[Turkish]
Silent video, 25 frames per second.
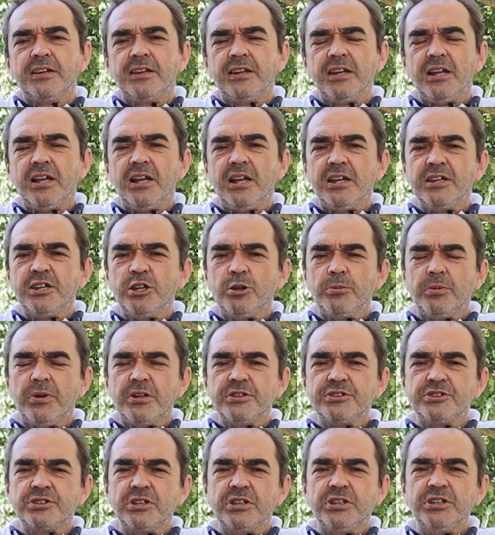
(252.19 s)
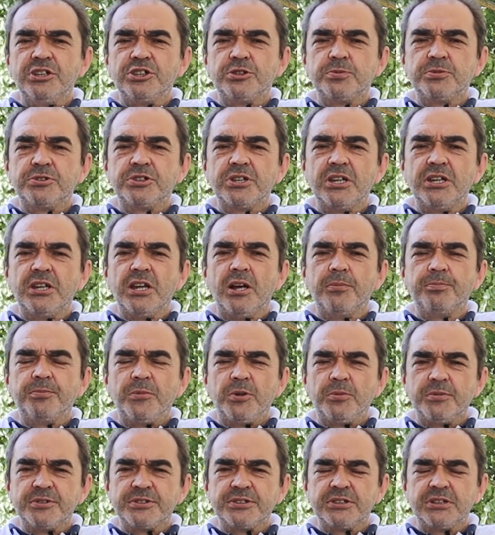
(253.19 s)
gelen yabancı hiçbir şey
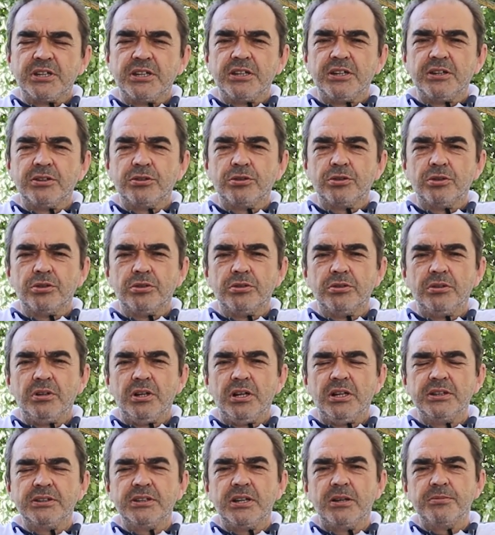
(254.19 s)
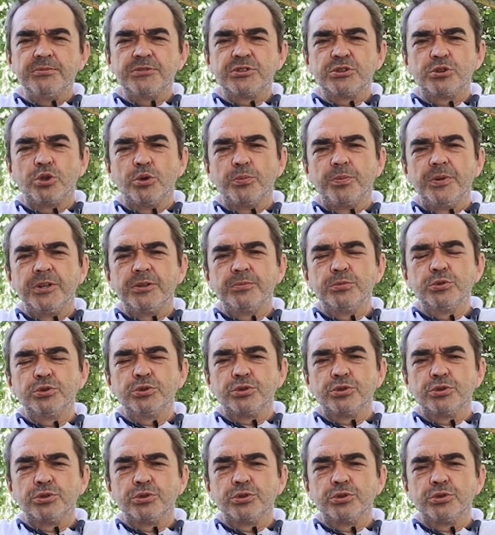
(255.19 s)
yapmaması gerekiyor. Adamcı köpek